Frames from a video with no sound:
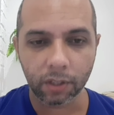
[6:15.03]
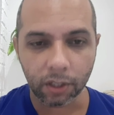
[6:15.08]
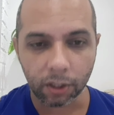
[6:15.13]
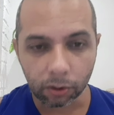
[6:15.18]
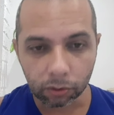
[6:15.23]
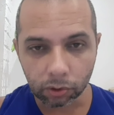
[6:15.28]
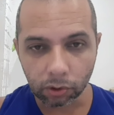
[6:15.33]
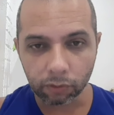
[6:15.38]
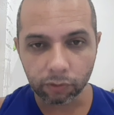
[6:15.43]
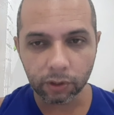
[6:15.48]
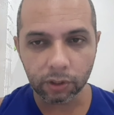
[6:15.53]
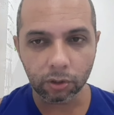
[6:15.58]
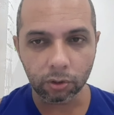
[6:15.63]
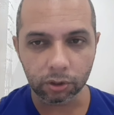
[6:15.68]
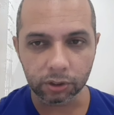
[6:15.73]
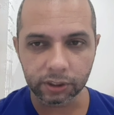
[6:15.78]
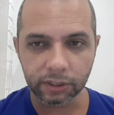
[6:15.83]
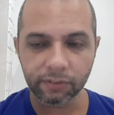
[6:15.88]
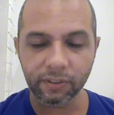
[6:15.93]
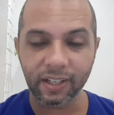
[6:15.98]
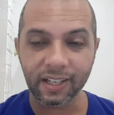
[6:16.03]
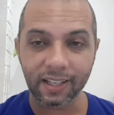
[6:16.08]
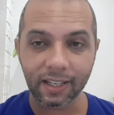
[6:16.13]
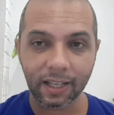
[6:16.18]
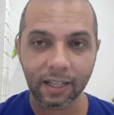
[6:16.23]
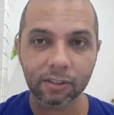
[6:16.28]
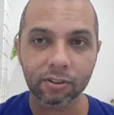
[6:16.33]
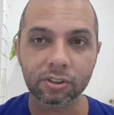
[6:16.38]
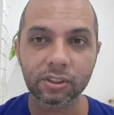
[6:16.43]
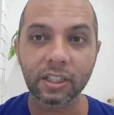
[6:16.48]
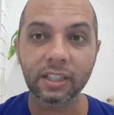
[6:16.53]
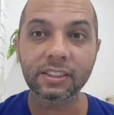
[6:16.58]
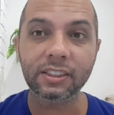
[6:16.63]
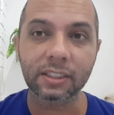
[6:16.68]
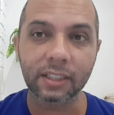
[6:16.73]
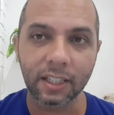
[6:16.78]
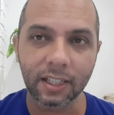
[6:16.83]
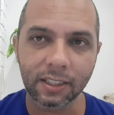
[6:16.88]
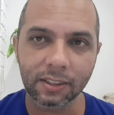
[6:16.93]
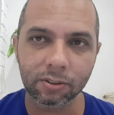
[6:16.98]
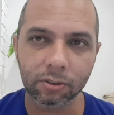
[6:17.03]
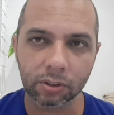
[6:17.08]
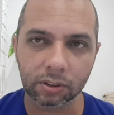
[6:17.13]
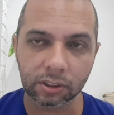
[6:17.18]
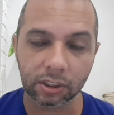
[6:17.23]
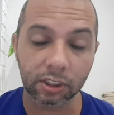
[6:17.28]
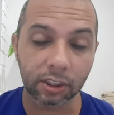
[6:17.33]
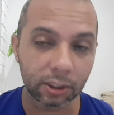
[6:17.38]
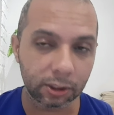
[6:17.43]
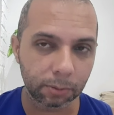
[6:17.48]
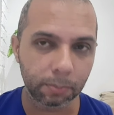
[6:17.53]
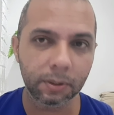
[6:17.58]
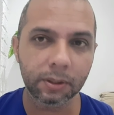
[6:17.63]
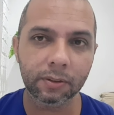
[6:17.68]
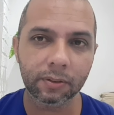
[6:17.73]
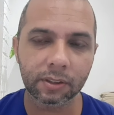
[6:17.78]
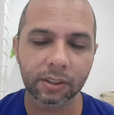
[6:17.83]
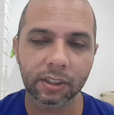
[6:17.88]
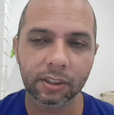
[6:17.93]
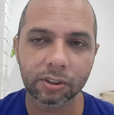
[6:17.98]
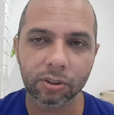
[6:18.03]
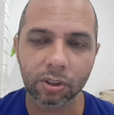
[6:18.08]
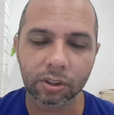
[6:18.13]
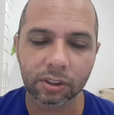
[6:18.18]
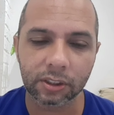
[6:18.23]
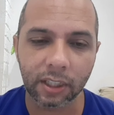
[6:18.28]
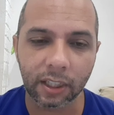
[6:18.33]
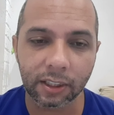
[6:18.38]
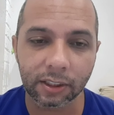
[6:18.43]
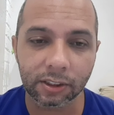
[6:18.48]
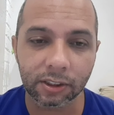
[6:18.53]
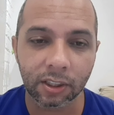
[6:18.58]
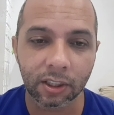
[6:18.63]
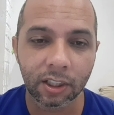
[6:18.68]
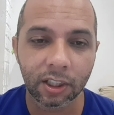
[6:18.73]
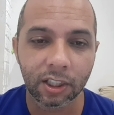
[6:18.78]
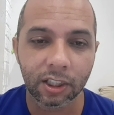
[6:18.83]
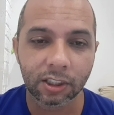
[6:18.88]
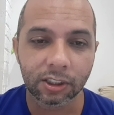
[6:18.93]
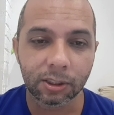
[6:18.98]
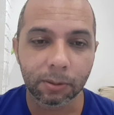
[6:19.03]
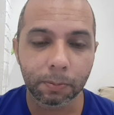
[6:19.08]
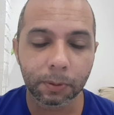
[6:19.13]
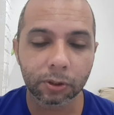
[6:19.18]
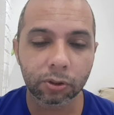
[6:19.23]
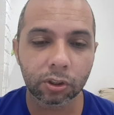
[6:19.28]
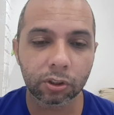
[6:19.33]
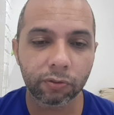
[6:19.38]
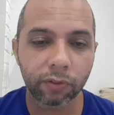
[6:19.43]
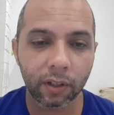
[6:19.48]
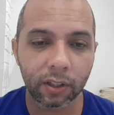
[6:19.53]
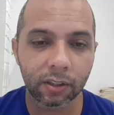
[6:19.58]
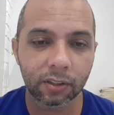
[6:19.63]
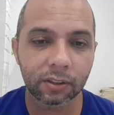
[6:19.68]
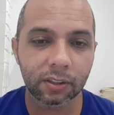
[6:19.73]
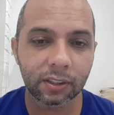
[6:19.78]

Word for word: Eu estou vendo inclusive relatos nas redes sociais, nas mesmas redes sociais, de pessoas falando